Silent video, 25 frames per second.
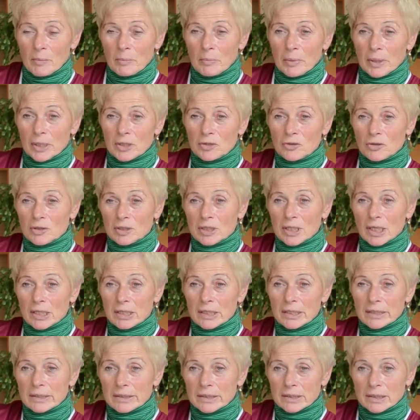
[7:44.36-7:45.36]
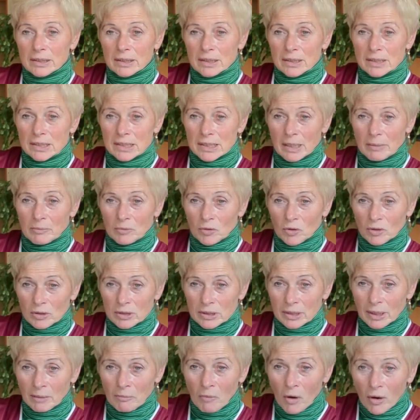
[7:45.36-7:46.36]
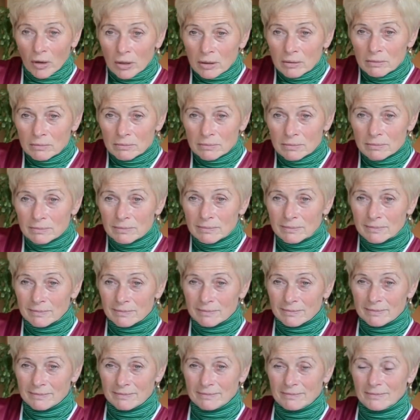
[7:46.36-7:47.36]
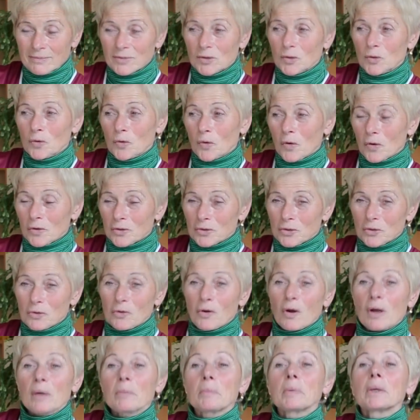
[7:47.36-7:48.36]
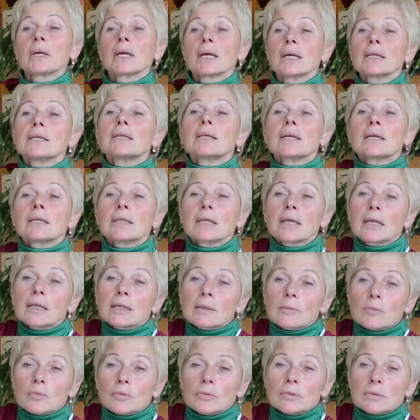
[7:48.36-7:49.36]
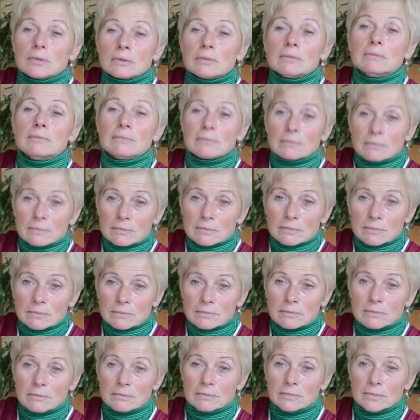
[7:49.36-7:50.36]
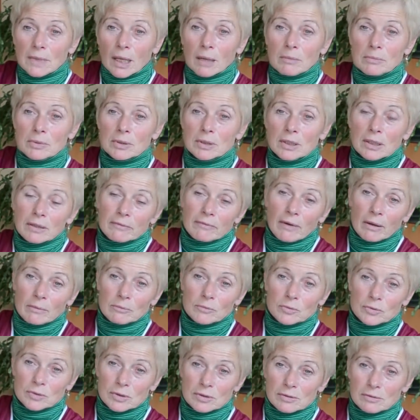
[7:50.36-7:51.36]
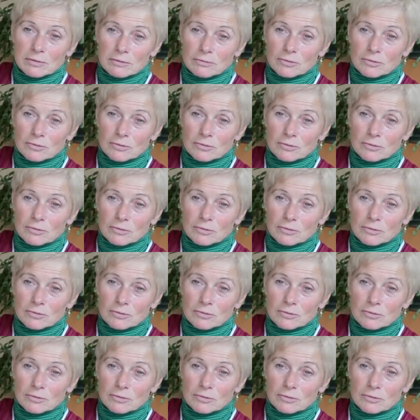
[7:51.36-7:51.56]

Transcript: пойдете один со мной домой, другой поедете где-нибудь, там, где вам будет